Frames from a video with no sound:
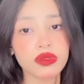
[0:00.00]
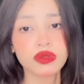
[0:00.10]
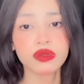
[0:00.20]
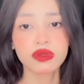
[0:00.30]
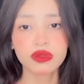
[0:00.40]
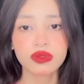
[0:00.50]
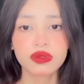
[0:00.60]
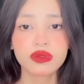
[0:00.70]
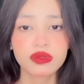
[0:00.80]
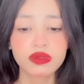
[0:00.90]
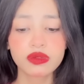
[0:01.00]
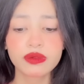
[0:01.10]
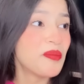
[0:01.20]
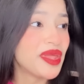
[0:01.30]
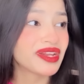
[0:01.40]
बेटा क्या हुआ
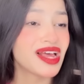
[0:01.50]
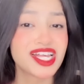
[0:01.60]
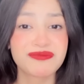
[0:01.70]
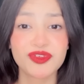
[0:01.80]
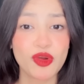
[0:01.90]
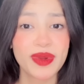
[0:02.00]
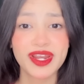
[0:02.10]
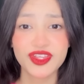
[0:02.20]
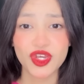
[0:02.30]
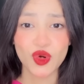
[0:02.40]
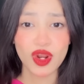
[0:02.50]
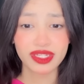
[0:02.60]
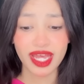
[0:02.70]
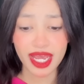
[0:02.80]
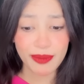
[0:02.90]
मेरे क्लासमेट्स और मेरे टीचर को
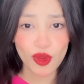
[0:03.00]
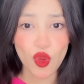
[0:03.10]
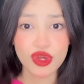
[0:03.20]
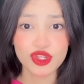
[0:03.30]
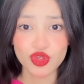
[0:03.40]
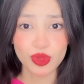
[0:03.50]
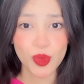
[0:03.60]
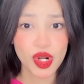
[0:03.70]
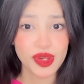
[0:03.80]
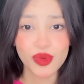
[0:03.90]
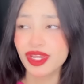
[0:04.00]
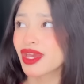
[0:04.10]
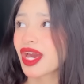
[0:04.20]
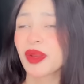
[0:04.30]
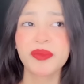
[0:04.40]
लगता है कि मैं उन लोगों से झूठ बोल रही हूँ कि ये
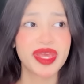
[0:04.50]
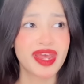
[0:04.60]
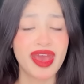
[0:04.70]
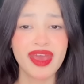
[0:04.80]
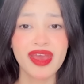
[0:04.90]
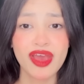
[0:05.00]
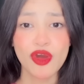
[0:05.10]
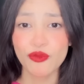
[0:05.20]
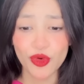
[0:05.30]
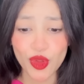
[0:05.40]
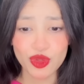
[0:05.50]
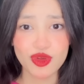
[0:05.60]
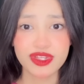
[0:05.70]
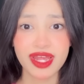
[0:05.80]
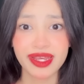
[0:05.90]
घर मेरा है वो लोग
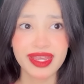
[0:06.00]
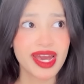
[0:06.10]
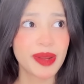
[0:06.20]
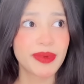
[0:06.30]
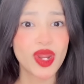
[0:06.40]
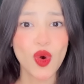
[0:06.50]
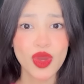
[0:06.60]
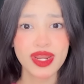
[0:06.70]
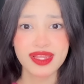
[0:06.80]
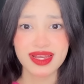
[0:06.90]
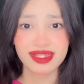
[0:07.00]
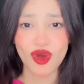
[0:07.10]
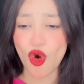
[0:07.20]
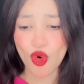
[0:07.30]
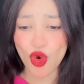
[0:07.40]
सोचते हैं कि ये घर मेरा हो ही नहीं
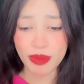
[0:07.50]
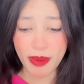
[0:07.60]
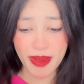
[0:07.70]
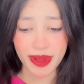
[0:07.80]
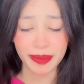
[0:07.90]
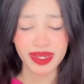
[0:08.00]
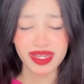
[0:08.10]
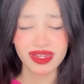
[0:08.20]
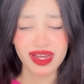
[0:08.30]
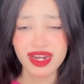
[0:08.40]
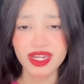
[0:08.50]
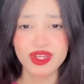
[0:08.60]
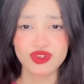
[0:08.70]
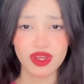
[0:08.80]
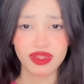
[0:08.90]
सकता और कोई भी मेरी बात पे यकीन नहीं
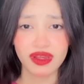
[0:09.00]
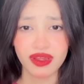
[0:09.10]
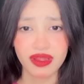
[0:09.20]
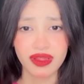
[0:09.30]
करना चाहता